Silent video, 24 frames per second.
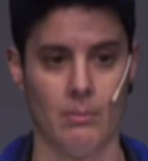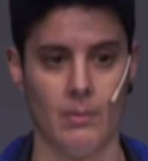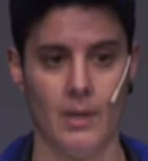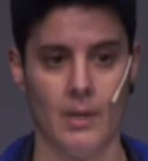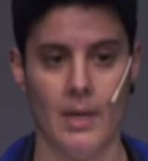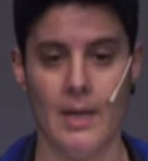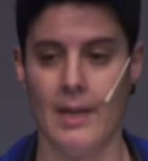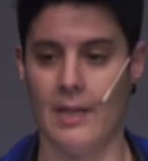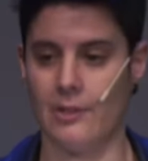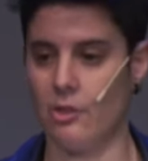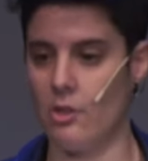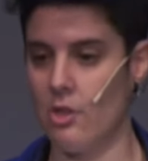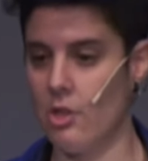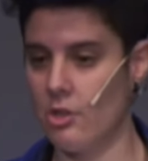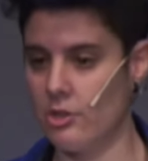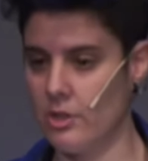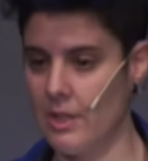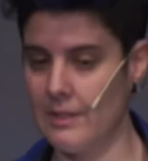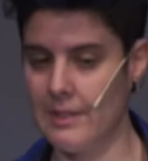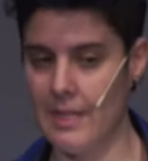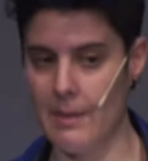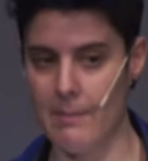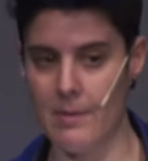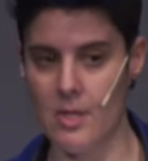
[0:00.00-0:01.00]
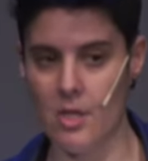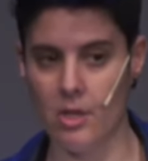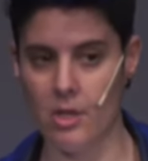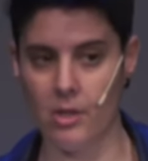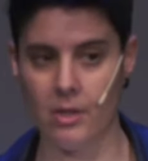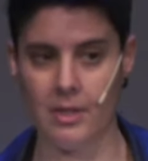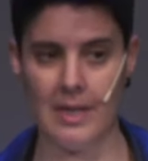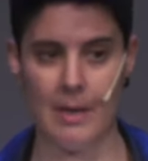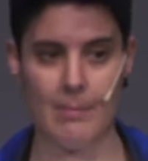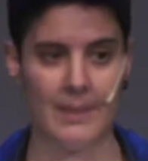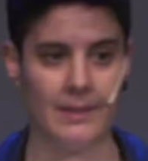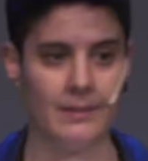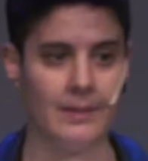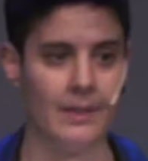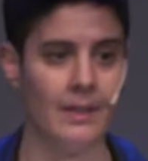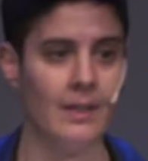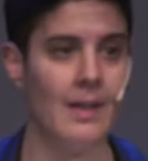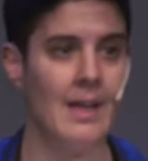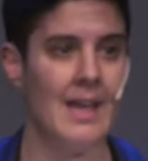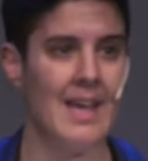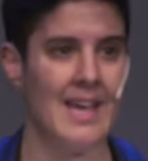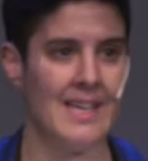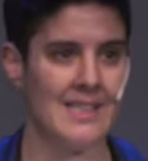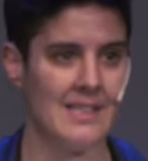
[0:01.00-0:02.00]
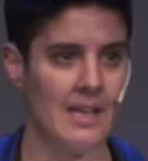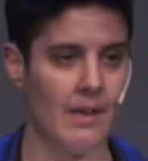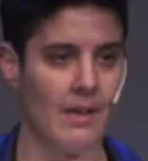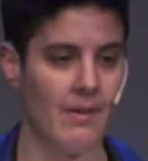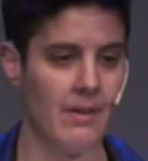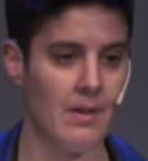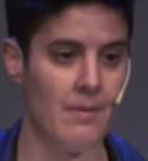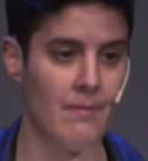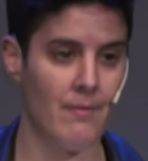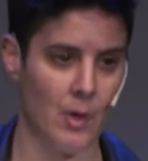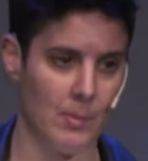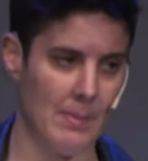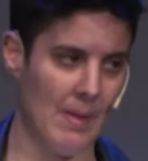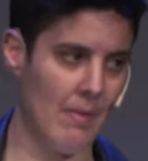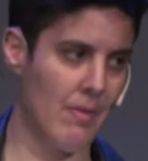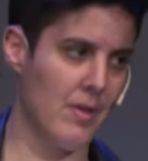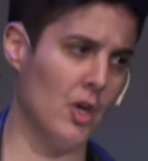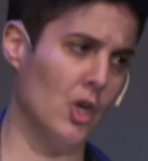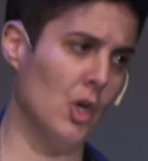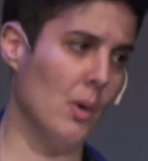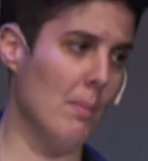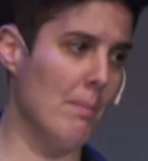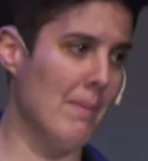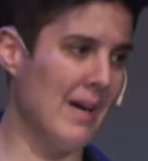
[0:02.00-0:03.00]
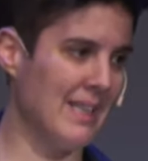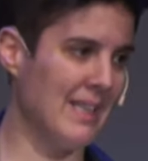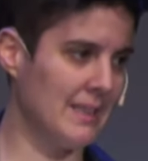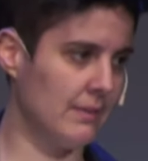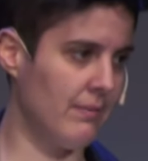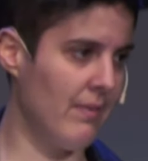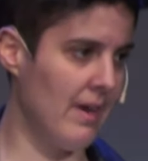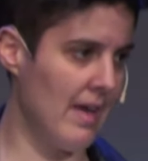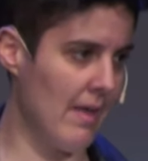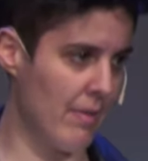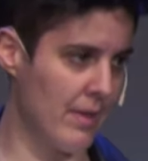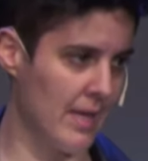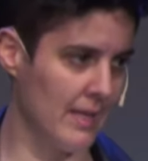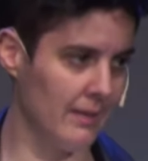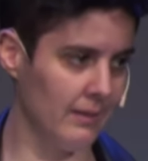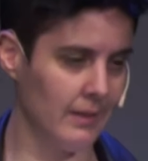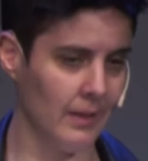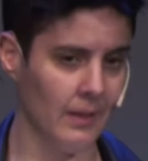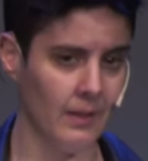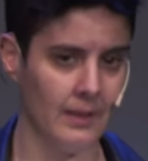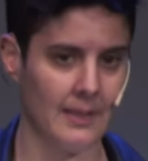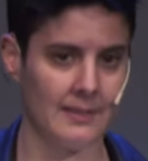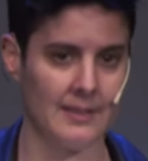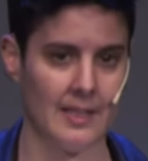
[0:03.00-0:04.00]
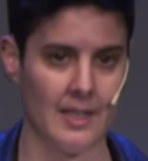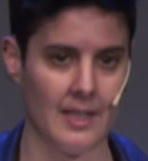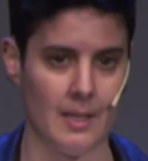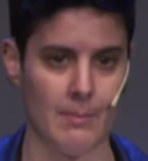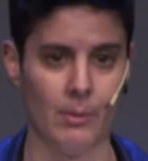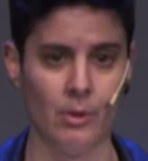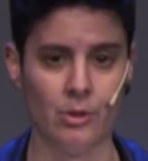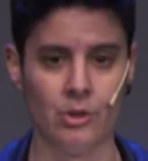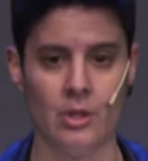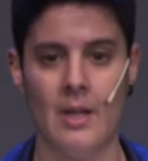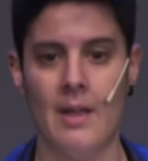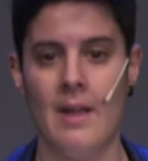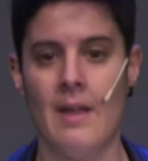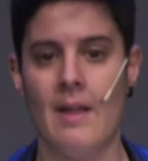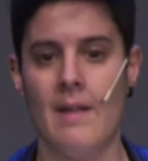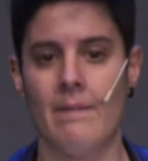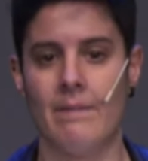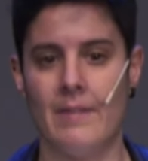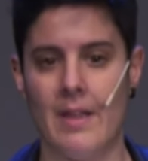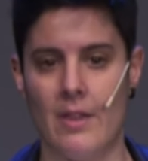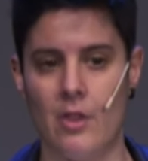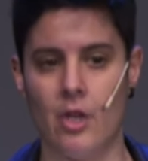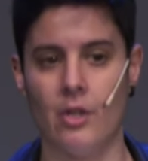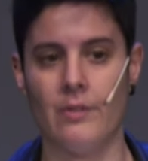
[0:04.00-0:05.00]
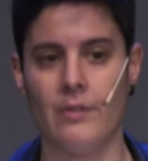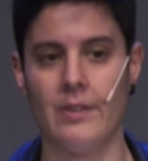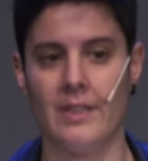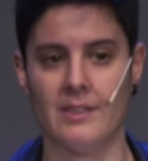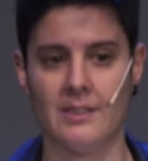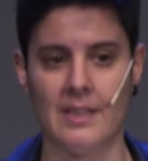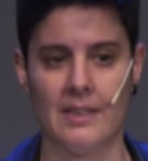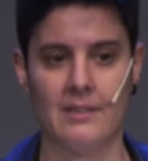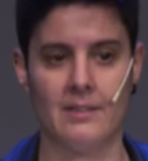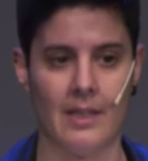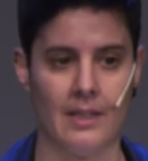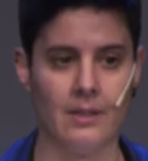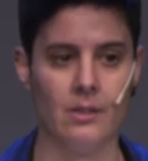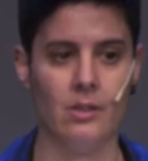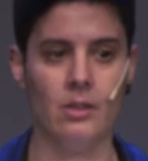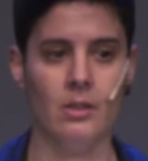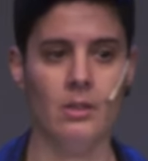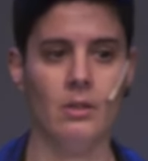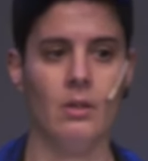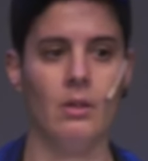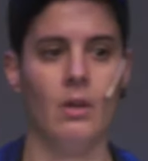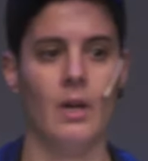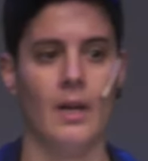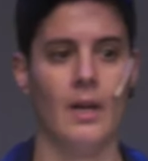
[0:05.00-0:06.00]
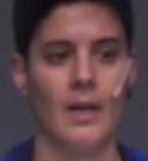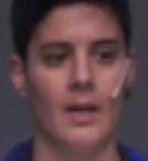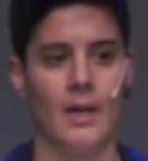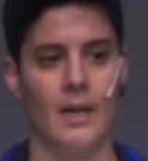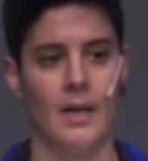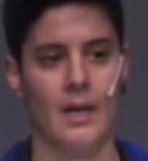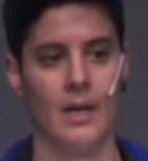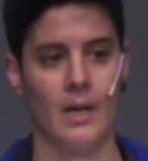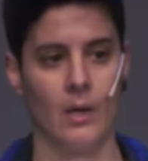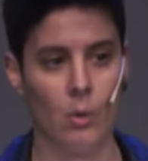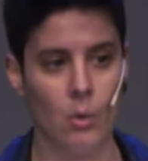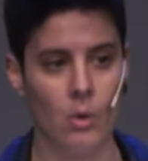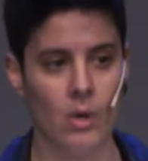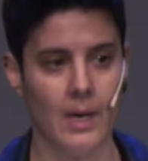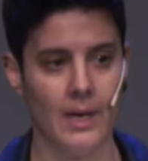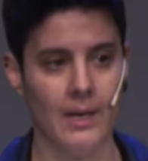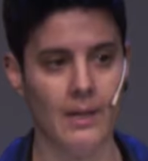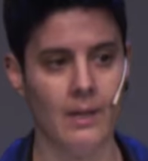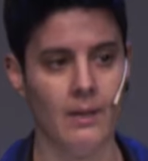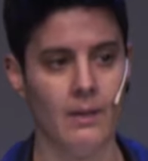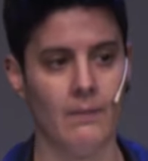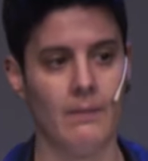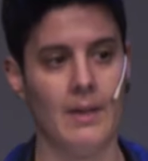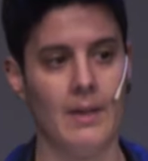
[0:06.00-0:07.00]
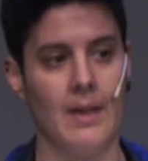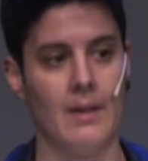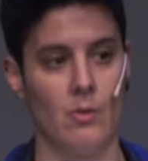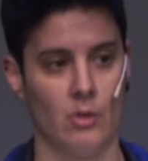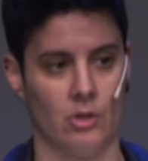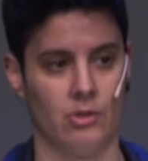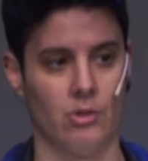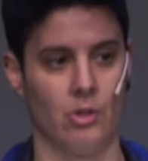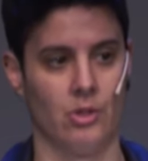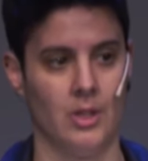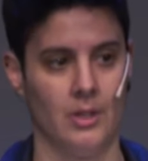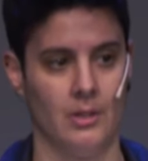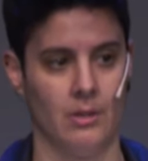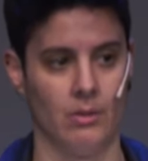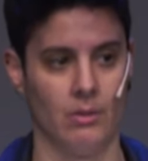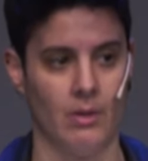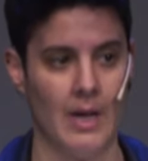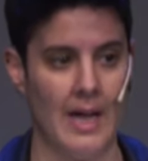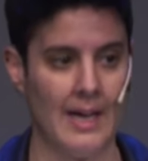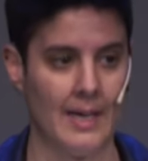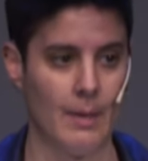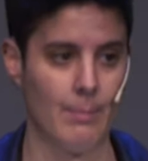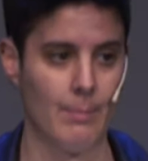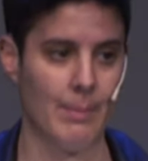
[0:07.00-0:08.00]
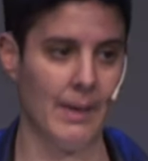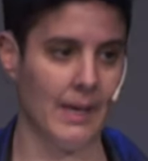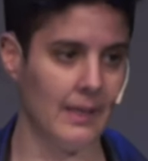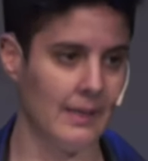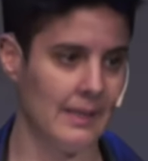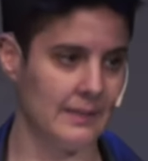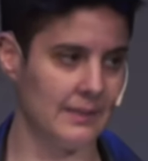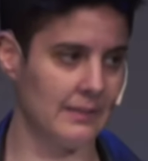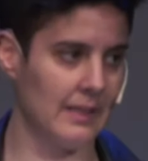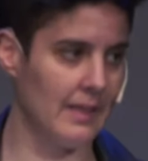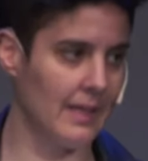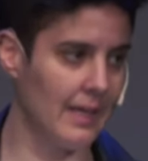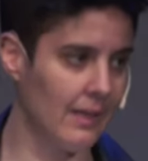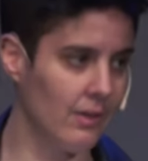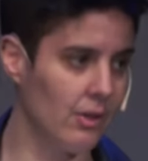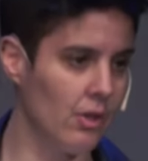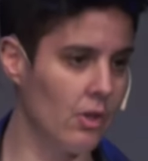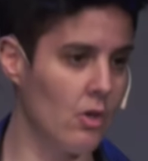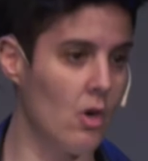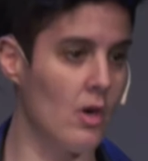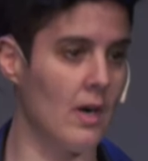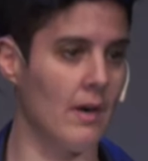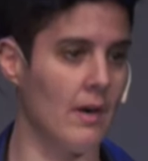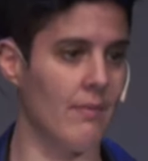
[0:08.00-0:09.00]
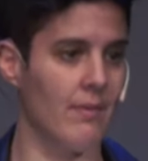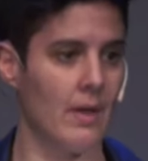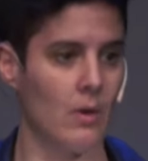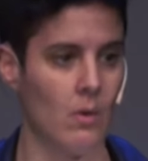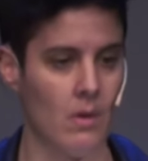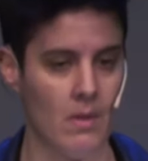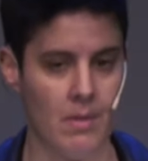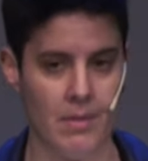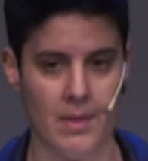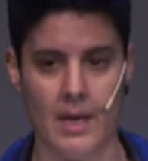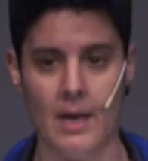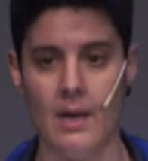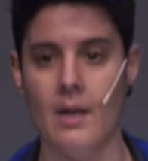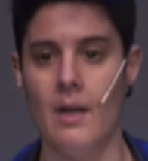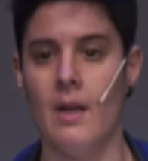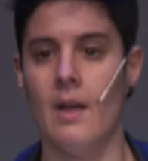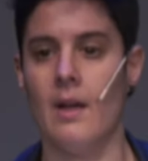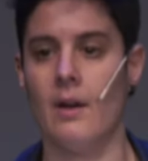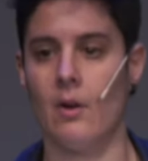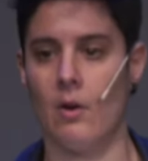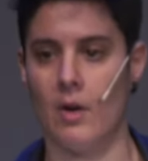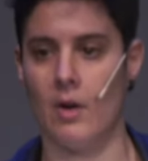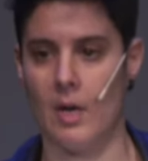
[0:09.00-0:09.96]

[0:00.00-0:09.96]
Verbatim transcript: Estos los del servidor realmente es la información más fehaciente que tenemos de dónde está entrando eh, Google en nuestro sitio, a qué páginas está llegando, con qué frecuencia, con qué